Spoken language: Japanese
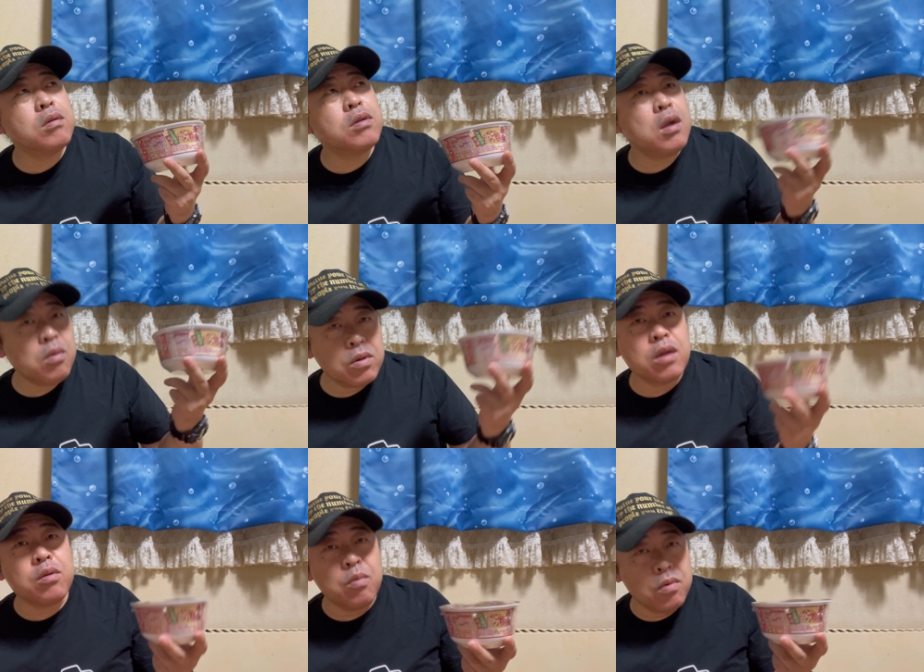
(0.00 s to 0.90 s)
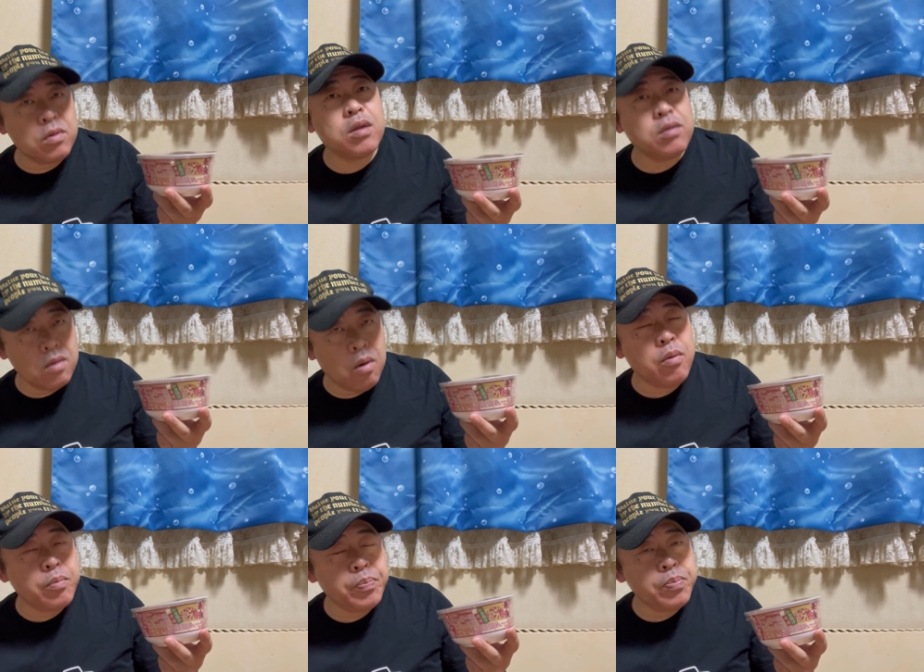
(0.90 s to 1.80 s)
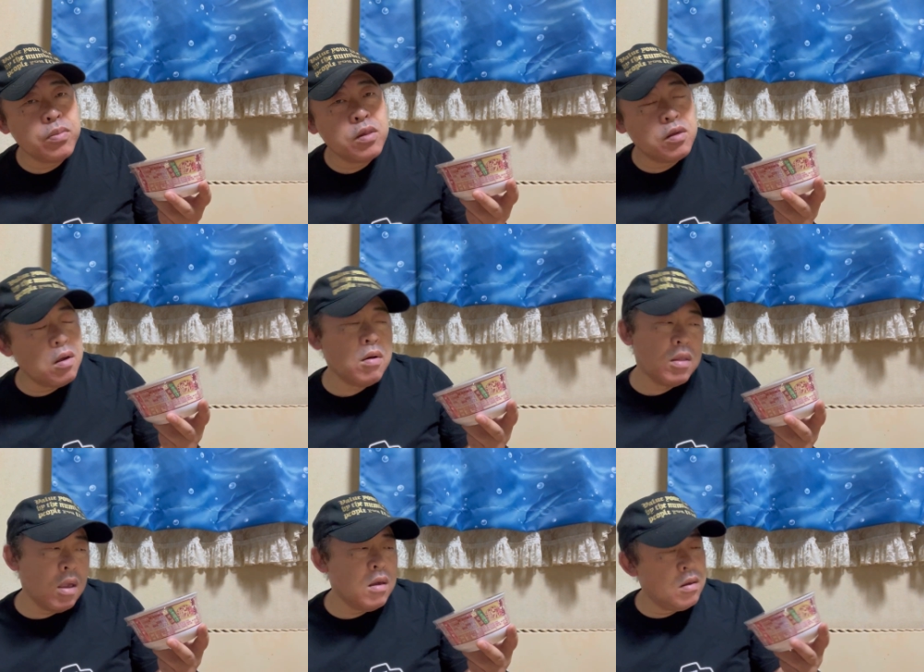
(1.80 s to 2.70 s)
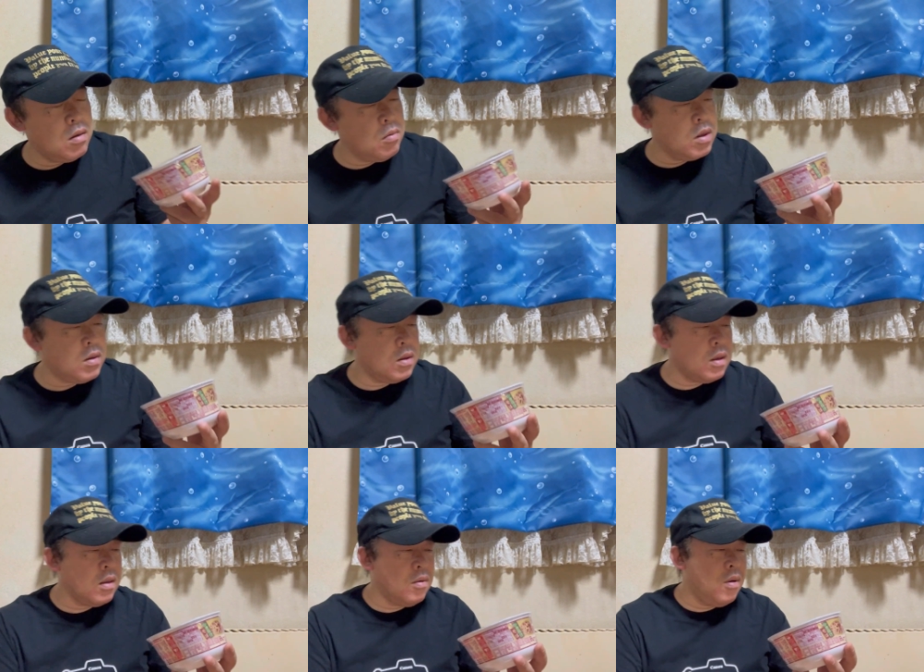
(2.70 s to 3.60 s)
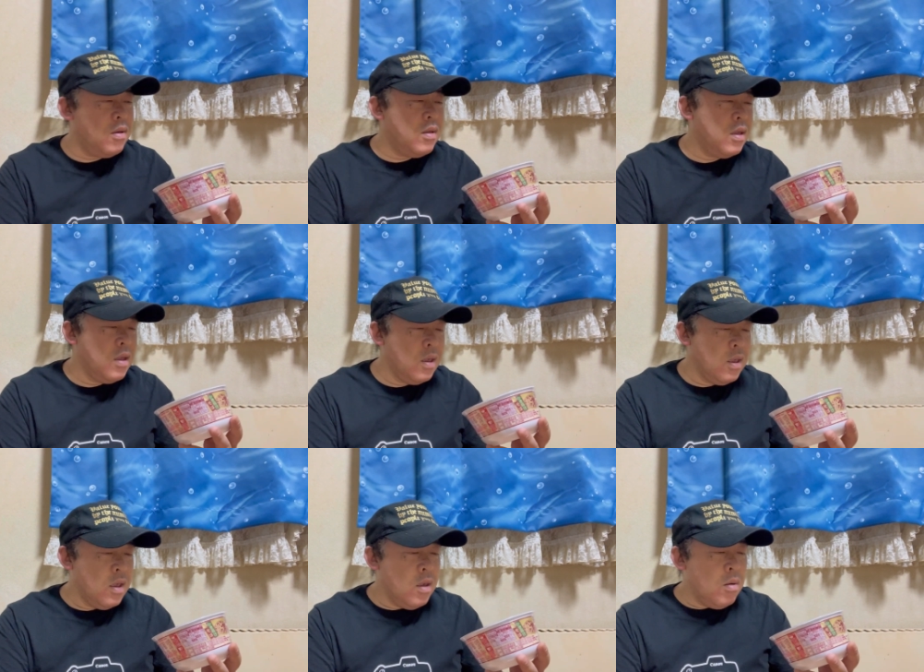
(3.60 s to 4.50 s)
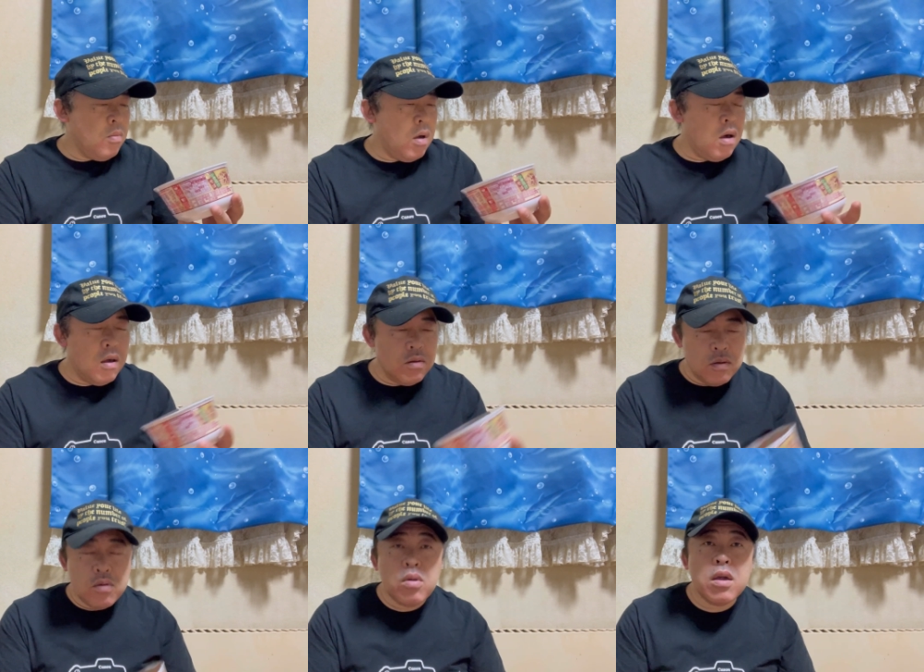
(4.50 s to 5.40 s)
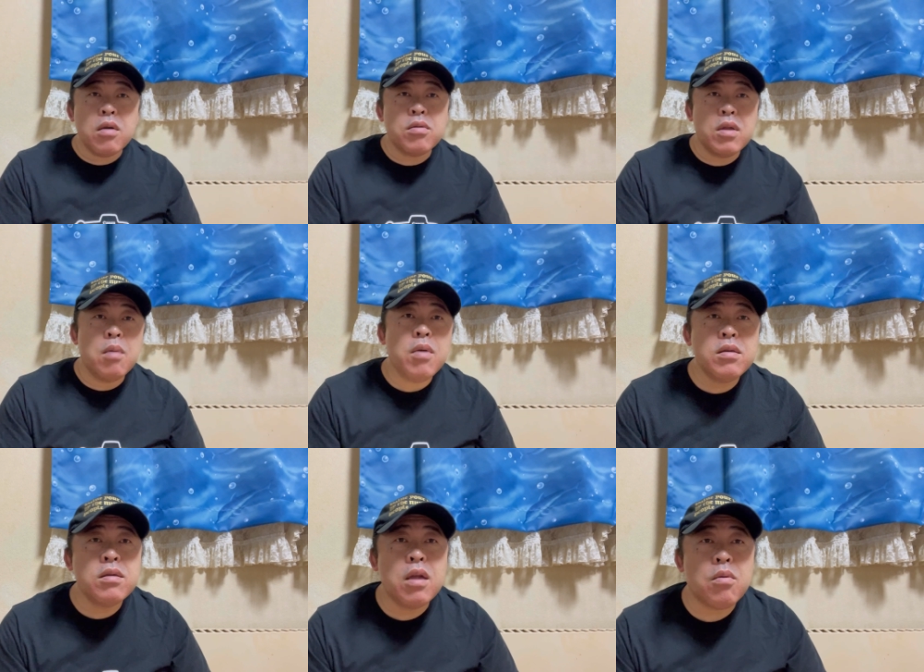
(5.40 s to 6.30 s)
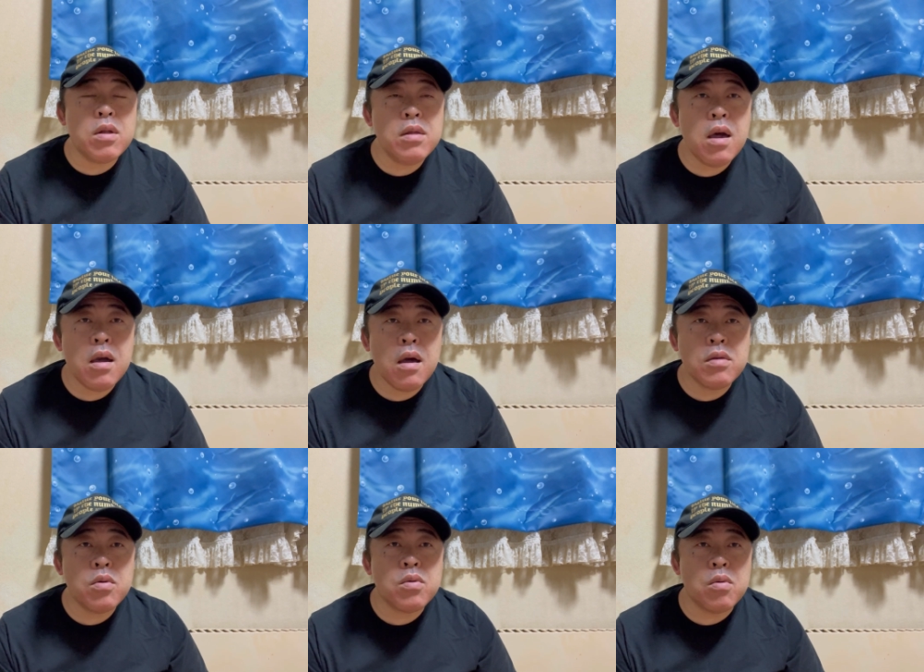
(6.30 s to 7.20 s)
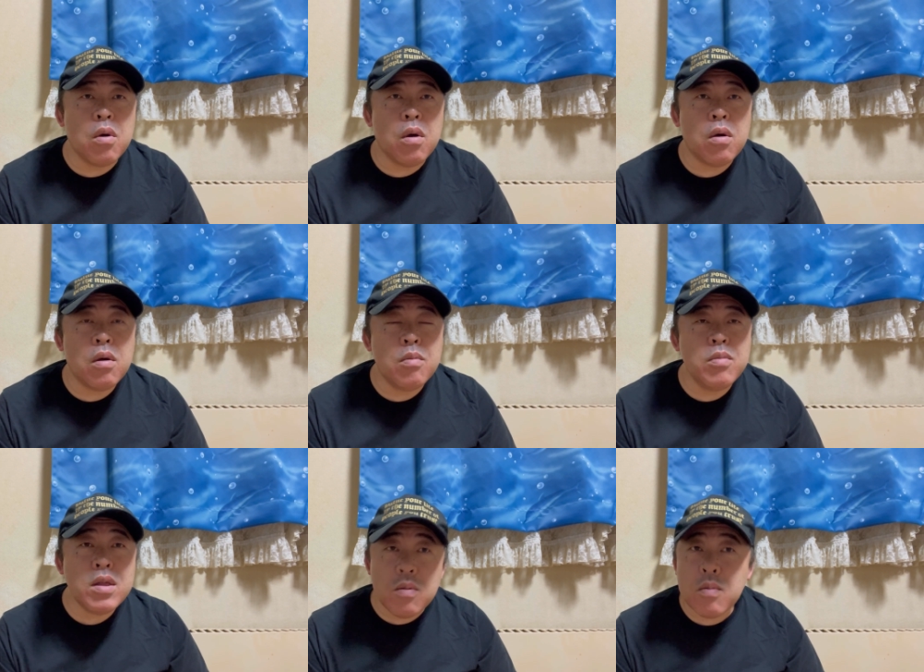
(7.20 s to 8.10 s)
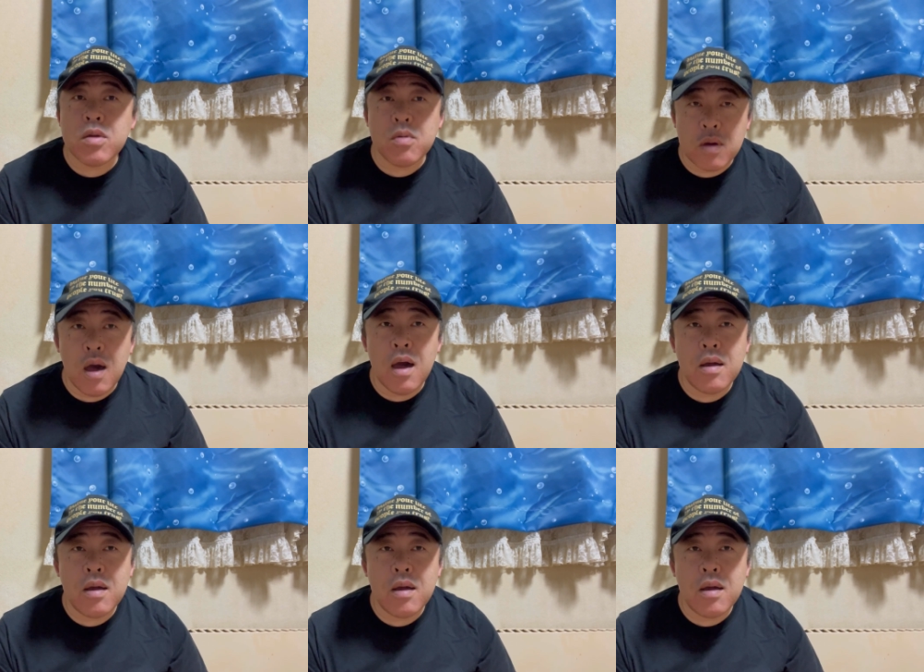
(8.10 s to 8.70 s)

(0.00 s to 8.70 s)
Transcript: 前後だと思うんですよ違うかな忘れたけどまあ、とにかくね、まずね、これ中ちょっと見てみましょうか。